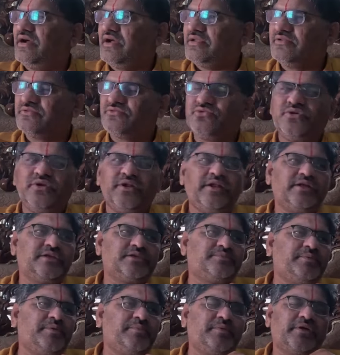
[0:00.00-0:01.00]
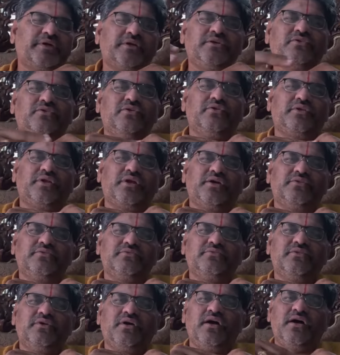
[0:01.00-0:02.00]
అసలు సూర్యరశ్మి మనకి ఇంట్లోకి రాదు
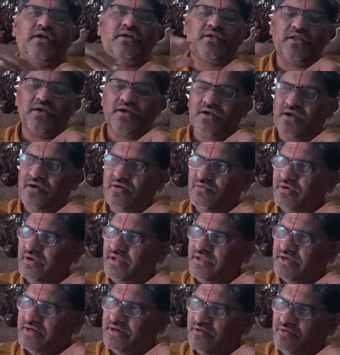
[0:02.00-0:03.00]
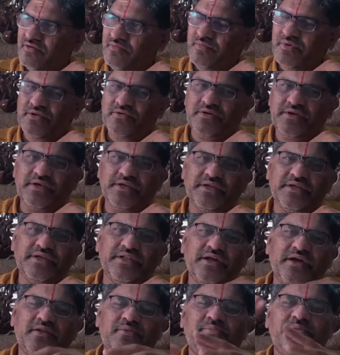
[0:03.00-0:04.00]
అట్లా కాకుండా ఇక్కడ ఒక మనం
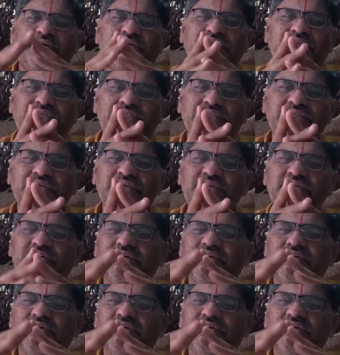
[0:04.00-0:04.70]
కిటికీని ఏర్పాటు చేసి